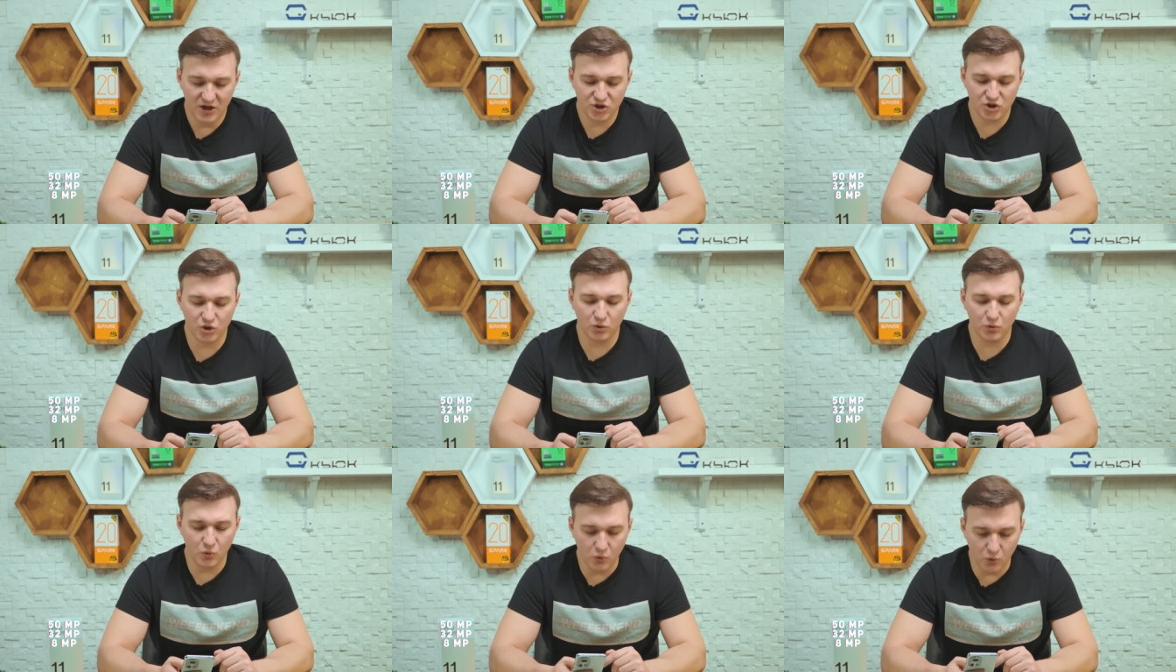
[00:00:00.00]

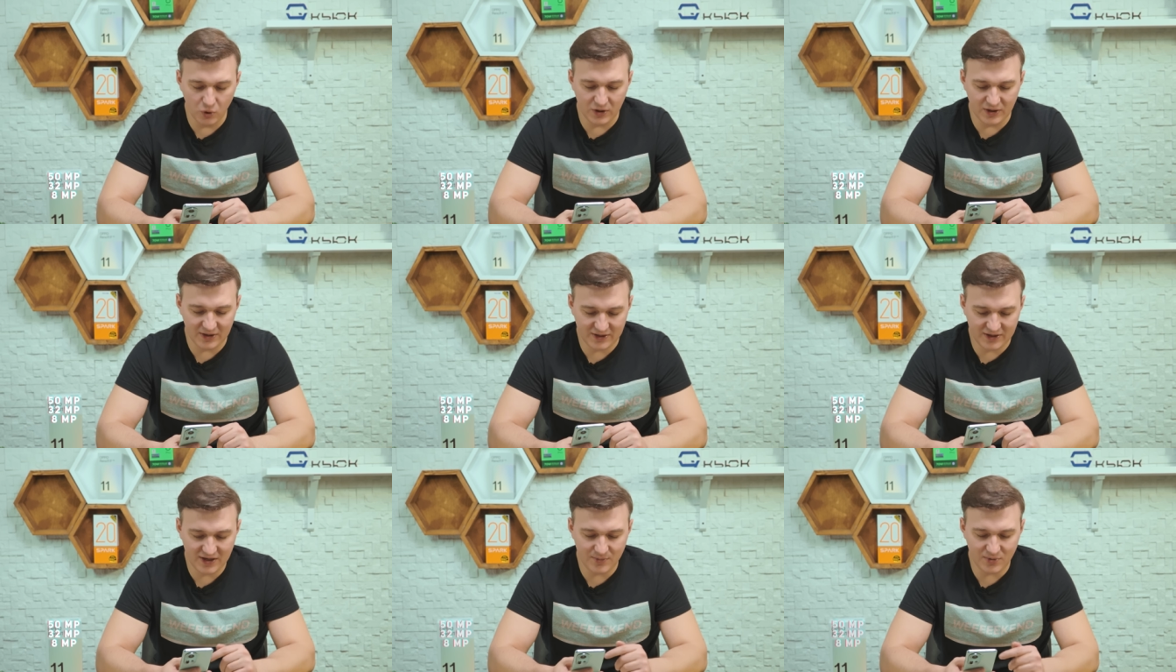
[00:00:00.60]
широкоугольная
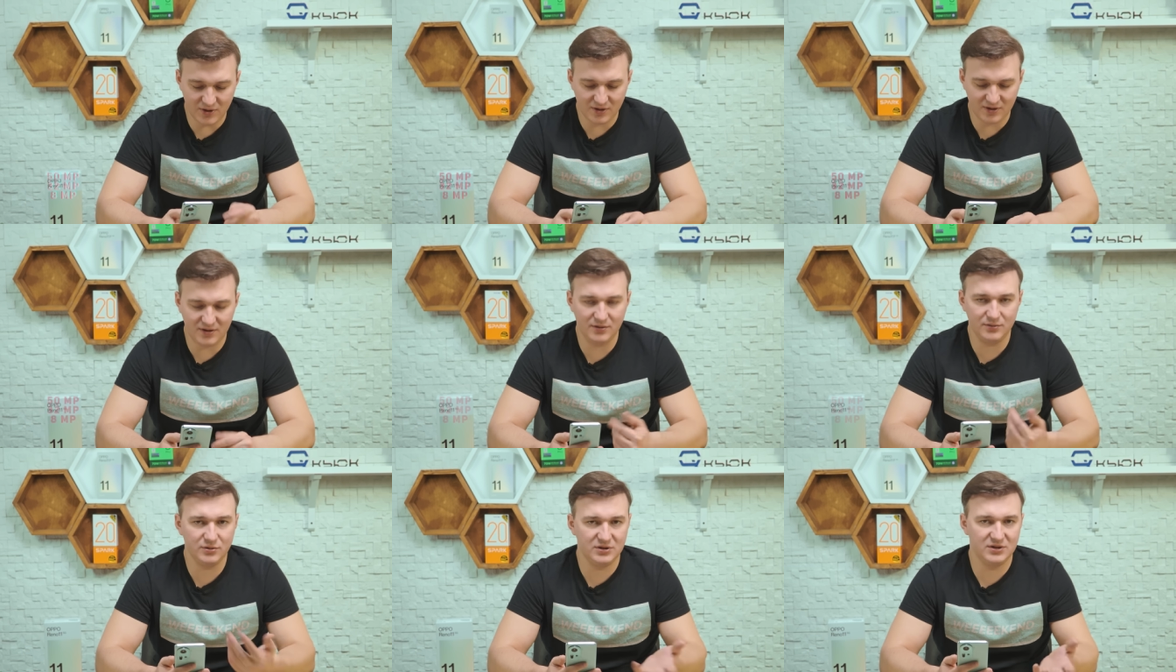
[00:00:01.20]

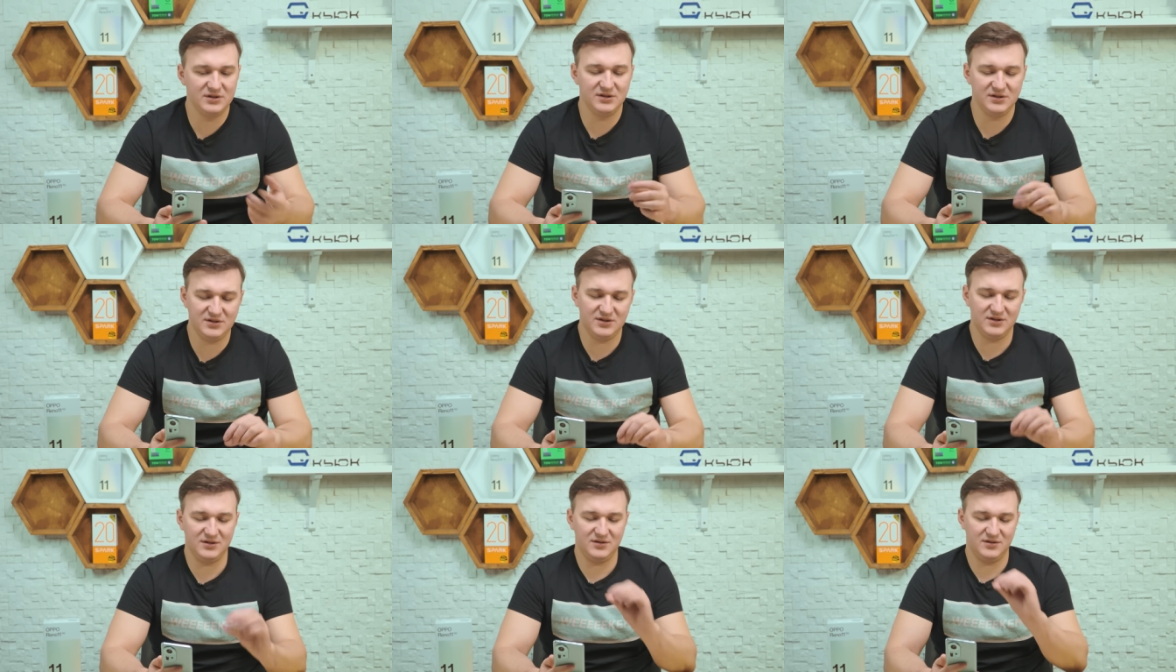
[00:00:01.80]
камера, ну, соответственно,
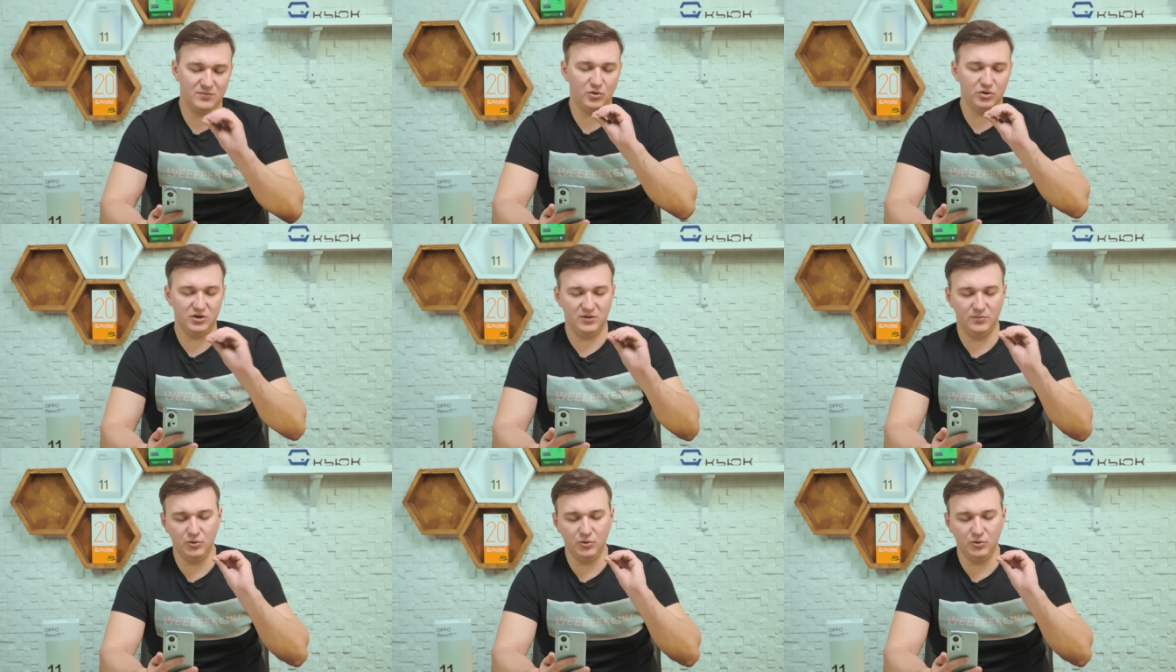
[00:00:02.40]
с э, модулем